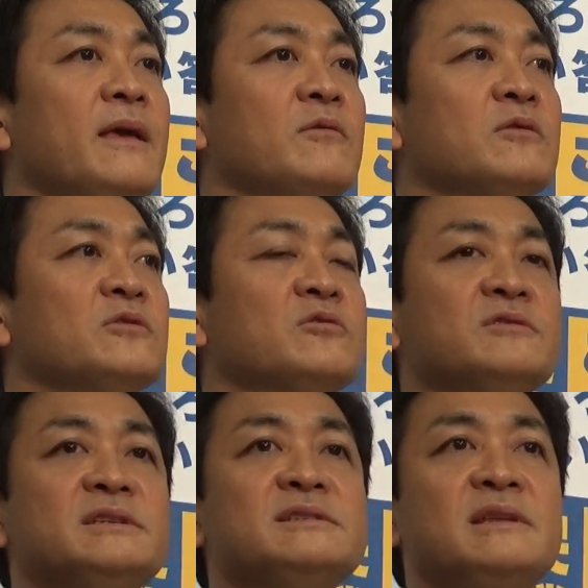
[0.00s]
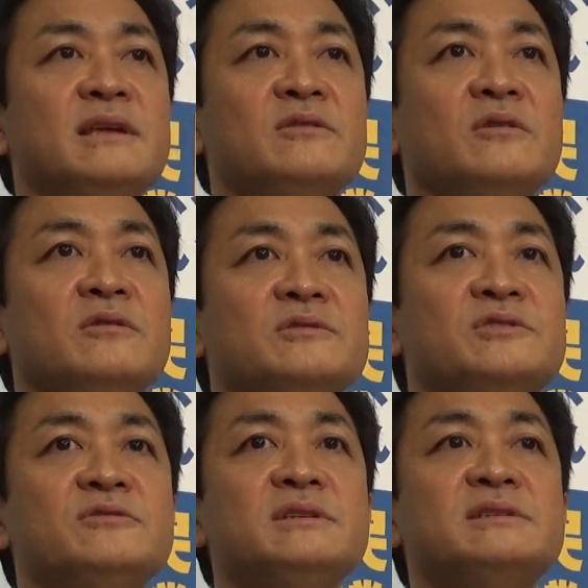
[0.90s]
この独立性と
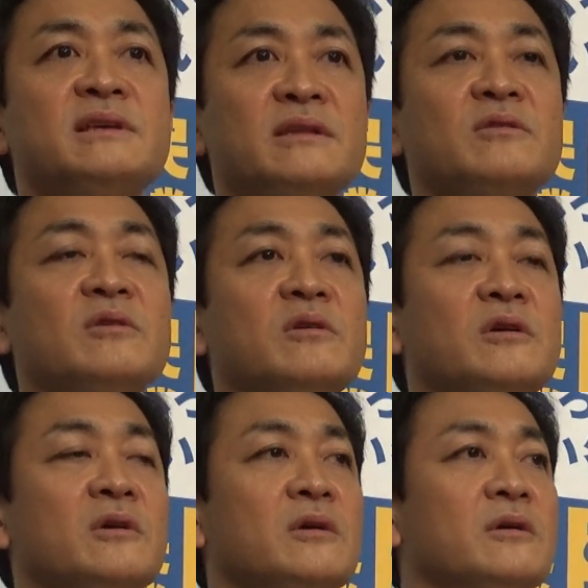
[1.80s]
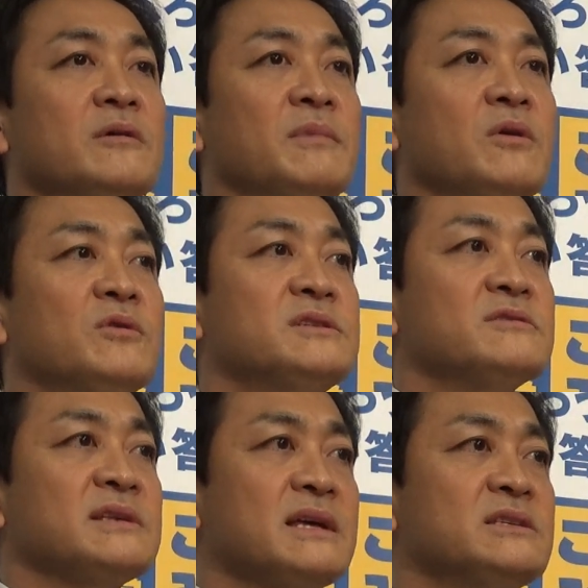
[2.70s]
中立性と、まあ、法律
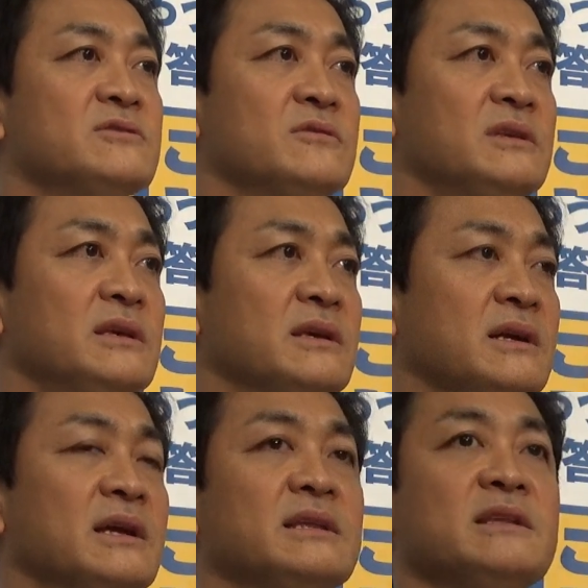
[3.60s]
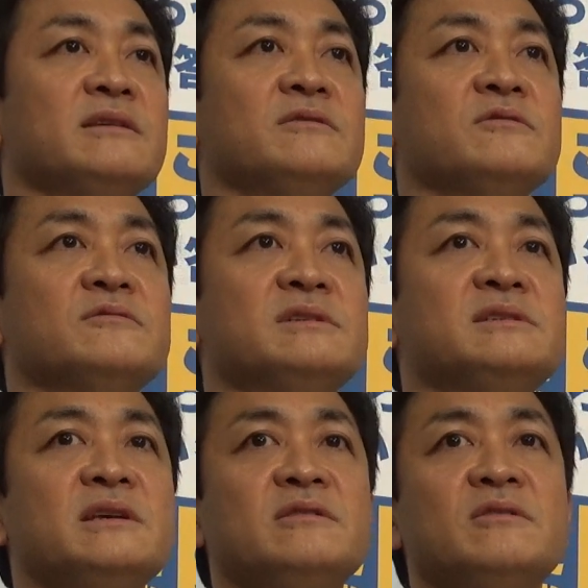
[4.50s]
の3条に書かれている独立
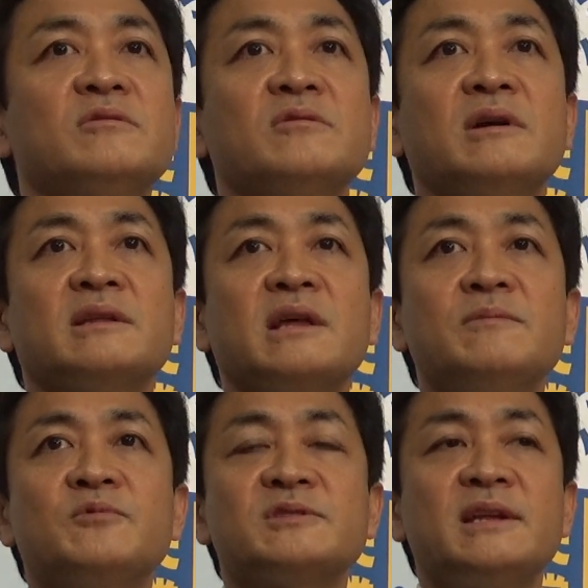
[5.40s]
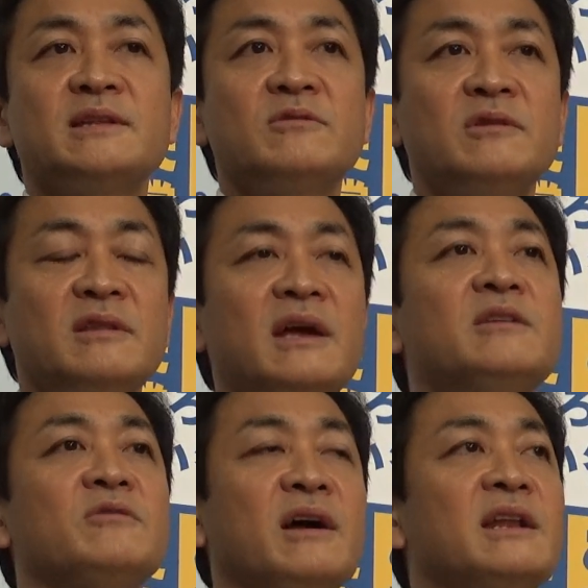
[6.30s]
性ということが担保されな
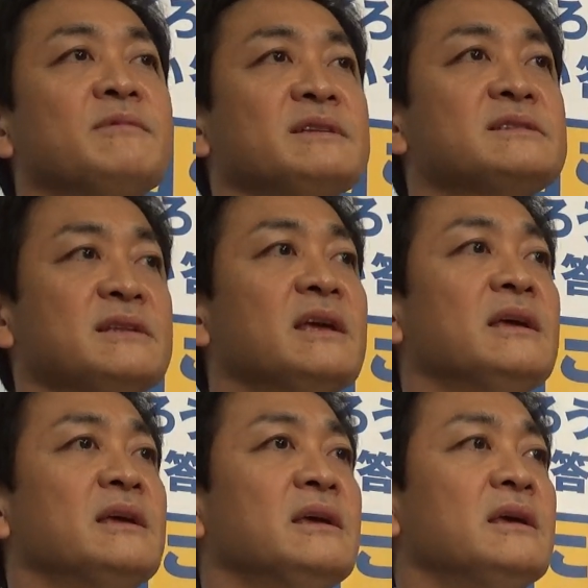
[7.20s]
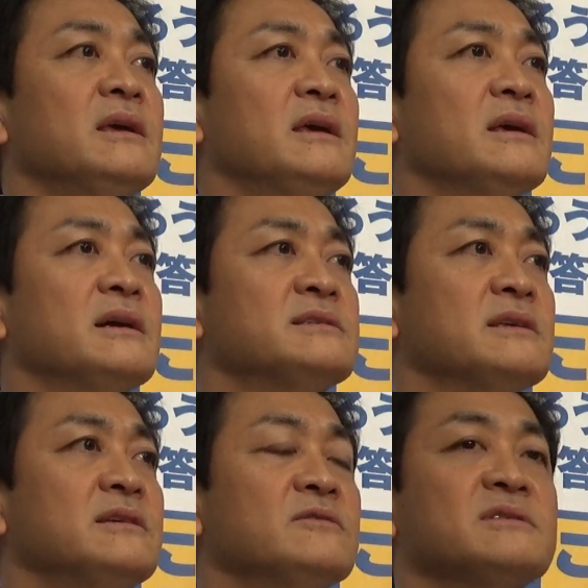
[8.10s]
いのであればですね、かつ
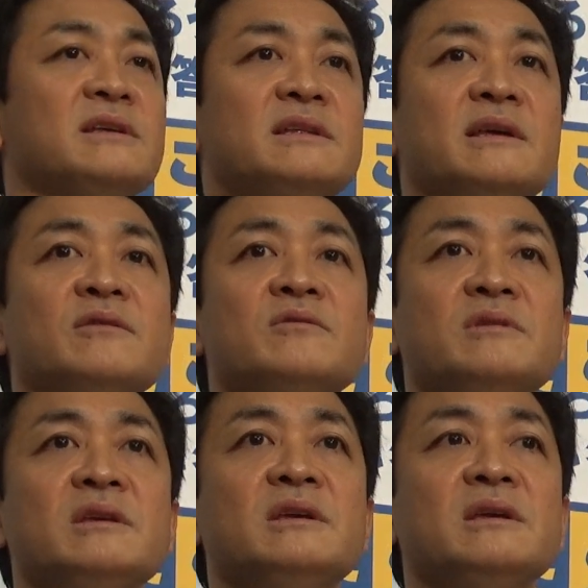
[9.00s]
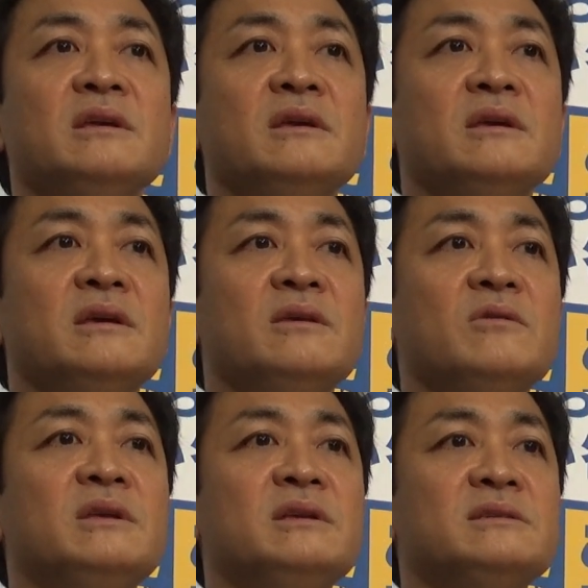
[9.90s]
て議論されたように、
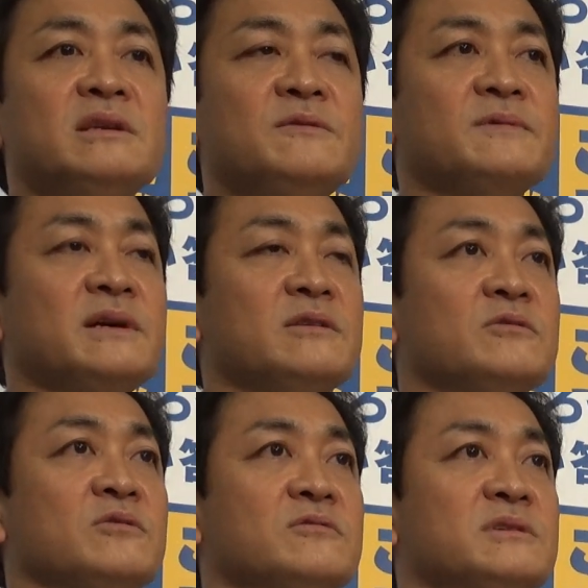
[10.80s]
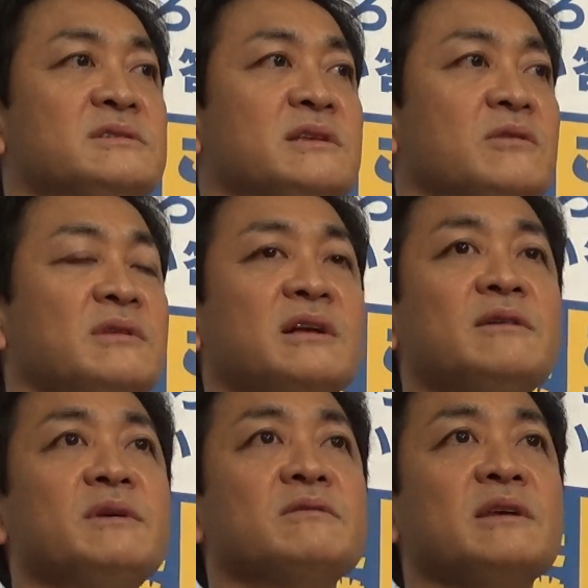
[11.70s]
より政府からの独立性を
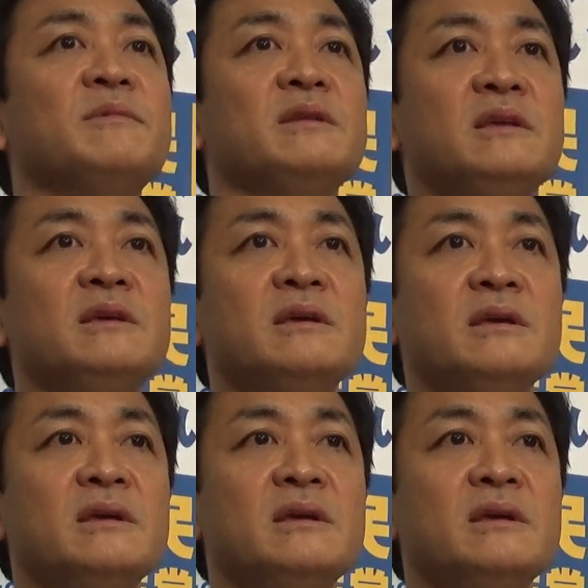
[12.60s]
高めるために、